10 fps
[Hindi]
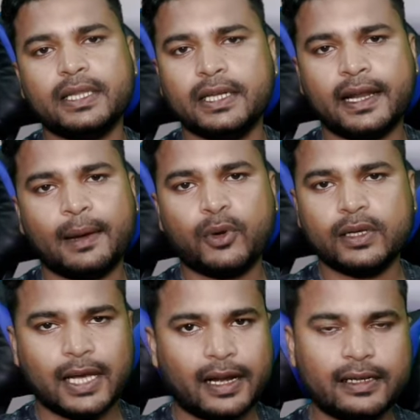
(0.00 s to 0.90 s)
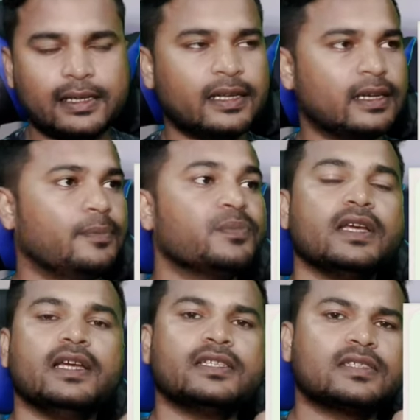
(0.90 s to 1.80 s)
नंबर दिख रहा है आपको एस एडिटिंग का
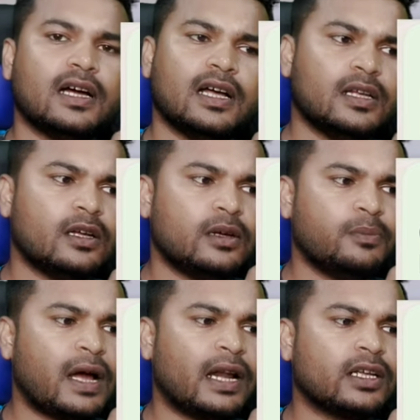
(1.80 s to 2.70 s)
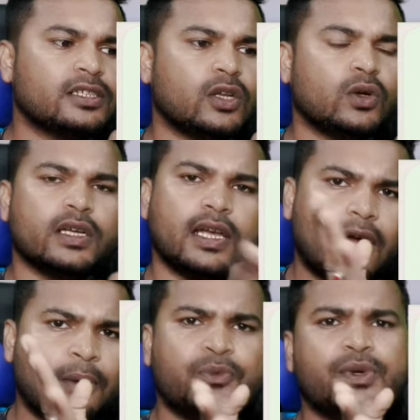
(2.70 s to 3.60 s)
इसका मान के चलो कि
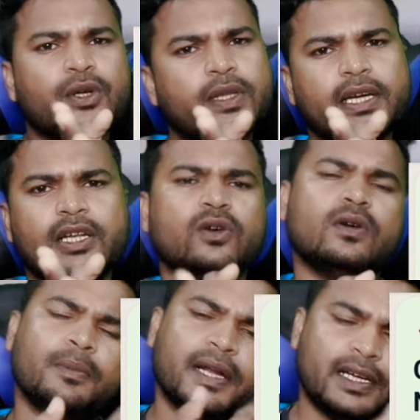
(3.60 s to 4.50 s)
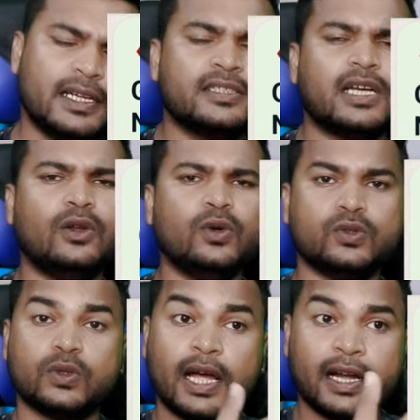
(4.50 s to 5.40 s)
आप वीडियो देख रहे हो अब एडिटिंग चालू
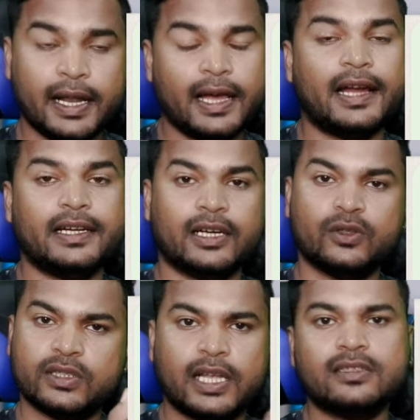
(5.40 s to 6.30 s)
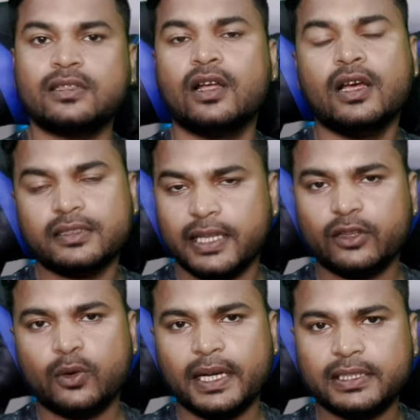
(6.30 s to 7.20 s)
हो चुका है नया आई का जो सेंस
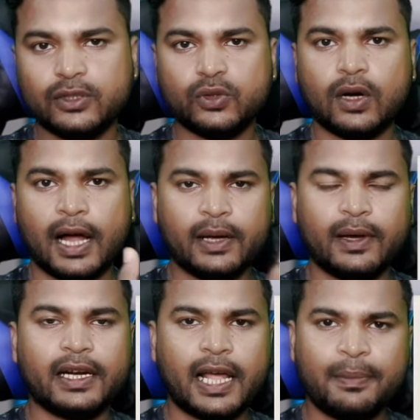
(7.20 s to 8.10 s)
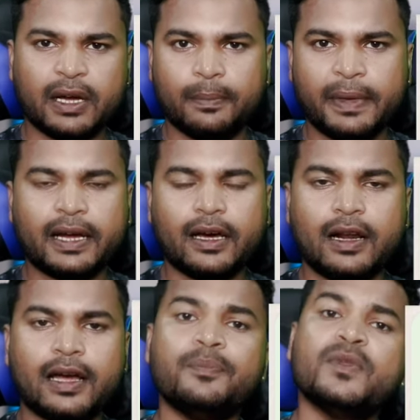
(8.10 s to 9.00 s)
सेंत कुमार सिंह जो आने वाला टाइम में कम
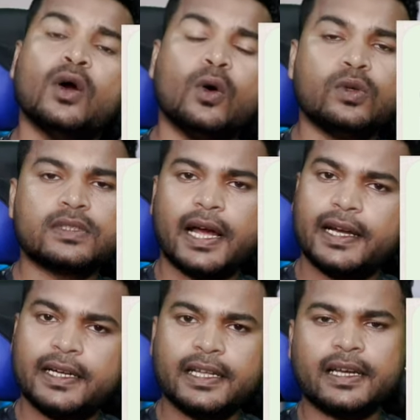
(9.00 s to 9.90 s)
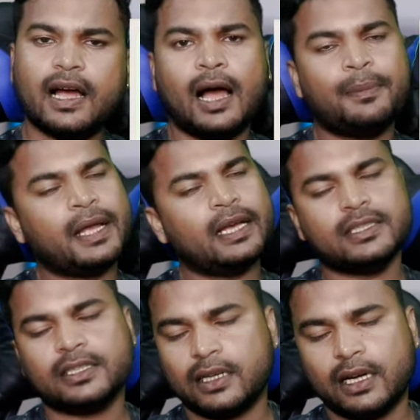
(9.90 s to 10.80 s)
कर रहा है उसका एडिटिंग आप
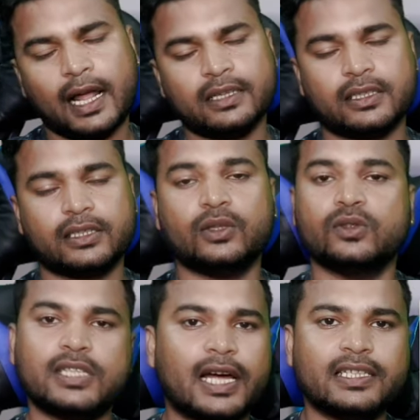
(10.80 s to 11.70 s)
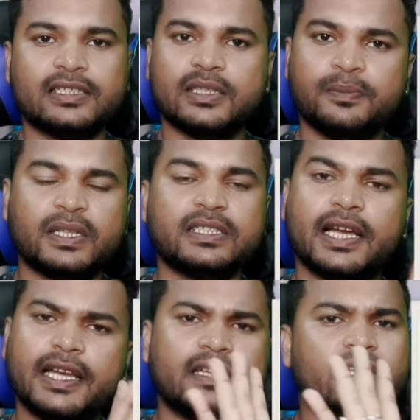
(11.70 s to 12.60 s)
यहाँ से करा सकते हो चार्जेस सिंपल
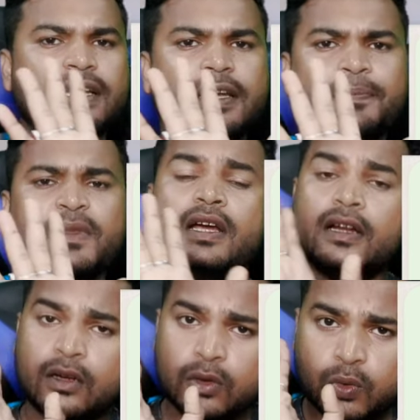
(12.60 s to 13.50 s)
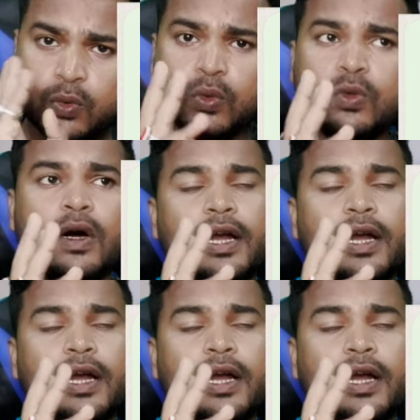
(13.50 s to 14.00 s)
सा एक ही है टू